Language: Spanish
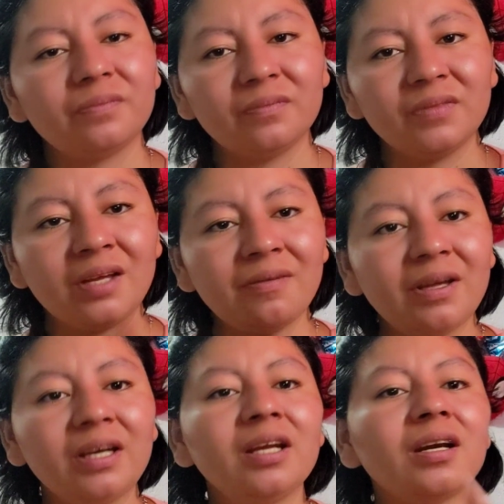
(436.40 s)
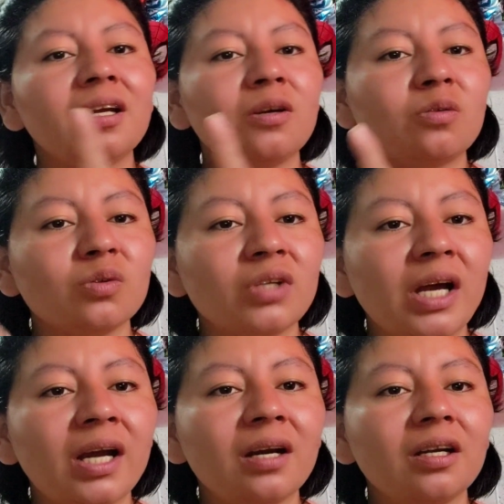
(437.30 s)
de venir y
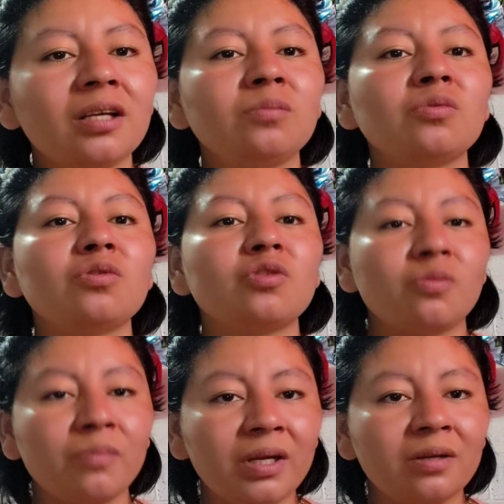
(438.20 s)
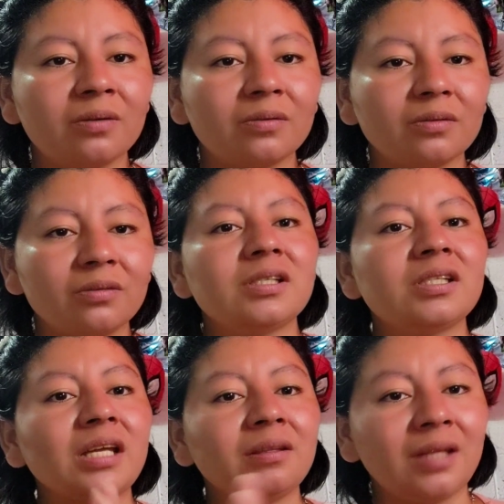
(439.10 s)
juzgar y mucho menos
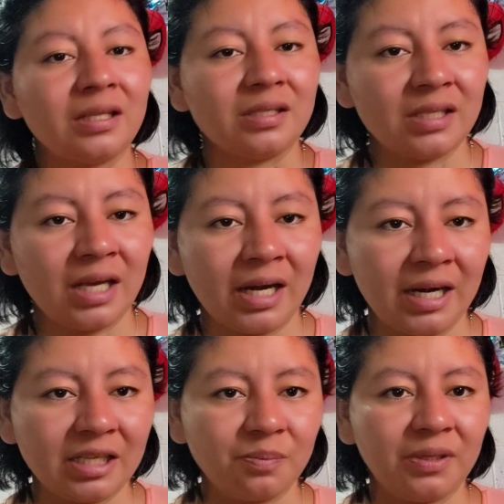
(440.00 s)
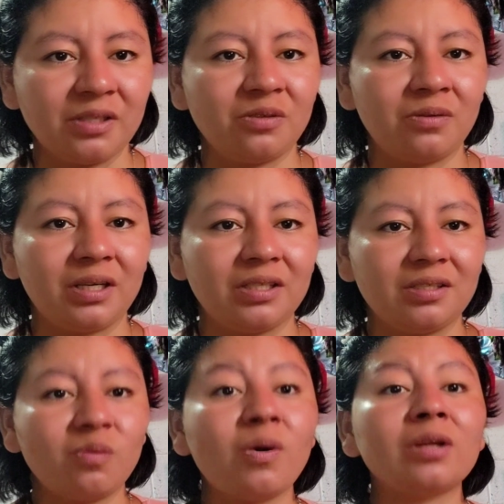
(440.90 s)
sentenciar a las personas
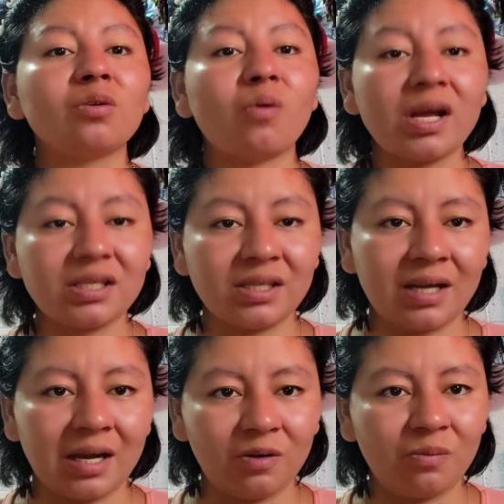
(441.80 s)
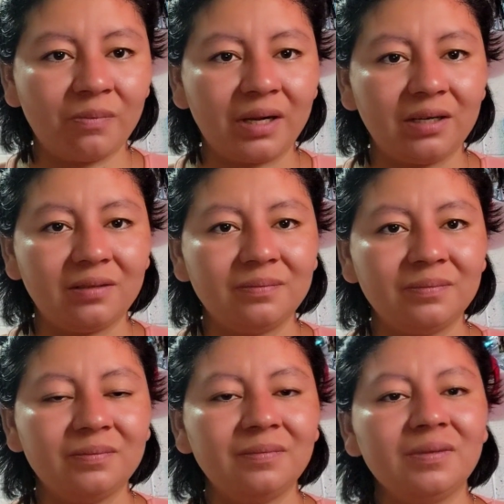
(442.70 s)
cuando hacen algo mal.
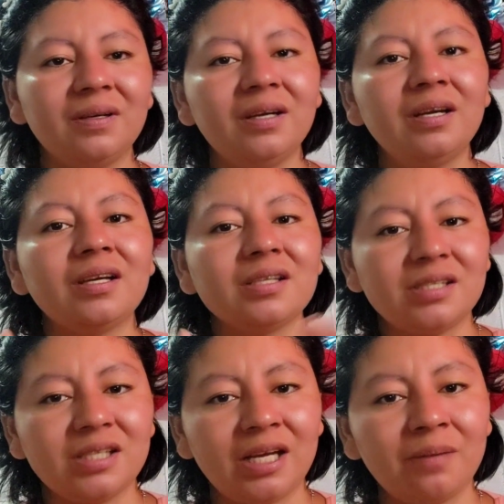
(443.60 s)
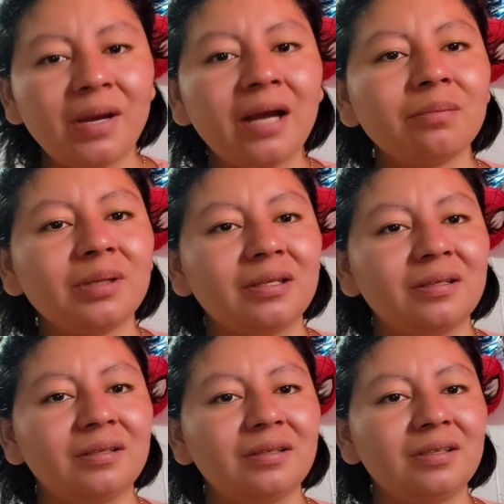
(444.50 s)
Si al Marvin
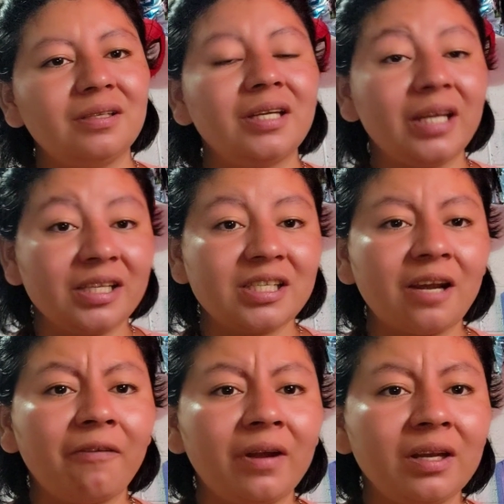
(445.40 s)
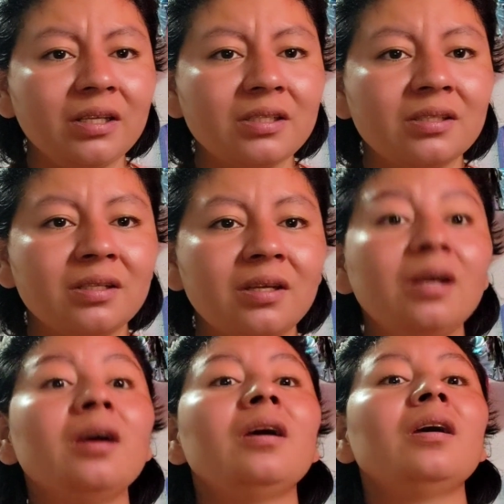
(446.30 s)
quiere ser feliz,
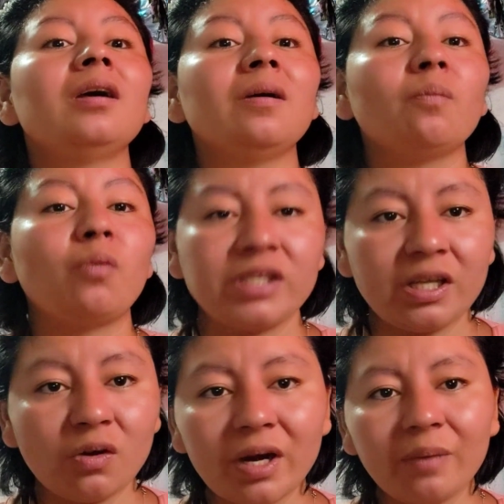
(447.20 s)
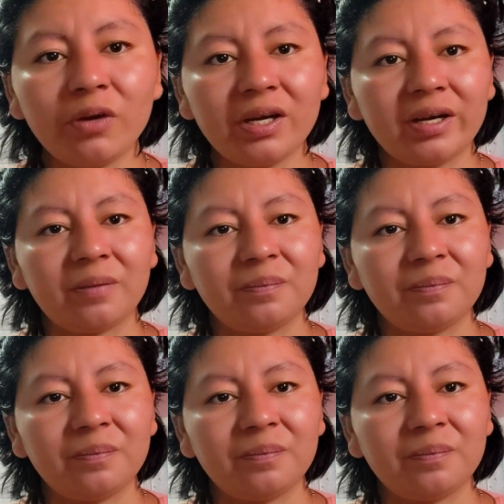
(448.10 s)
pues enhorabuena.